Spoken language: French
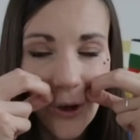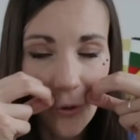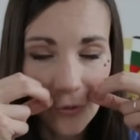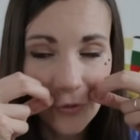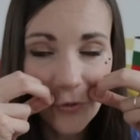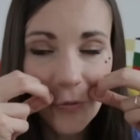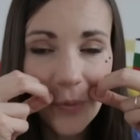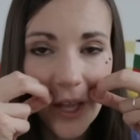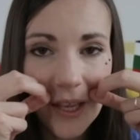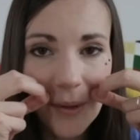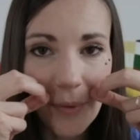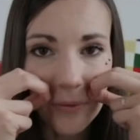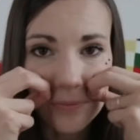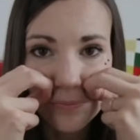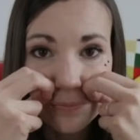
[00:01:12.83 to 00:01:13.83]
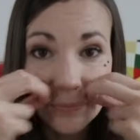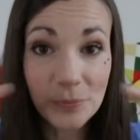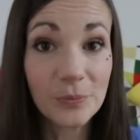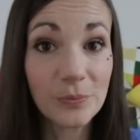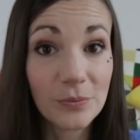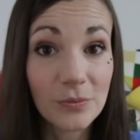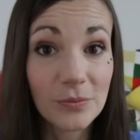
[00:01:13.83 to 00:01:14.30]
On ouvre bien les mains.
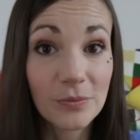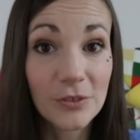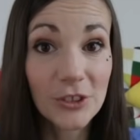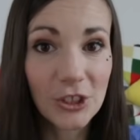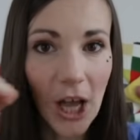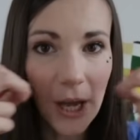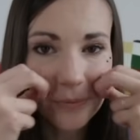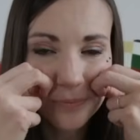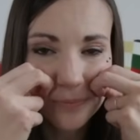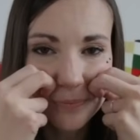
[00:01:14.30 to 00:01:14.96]
Chat.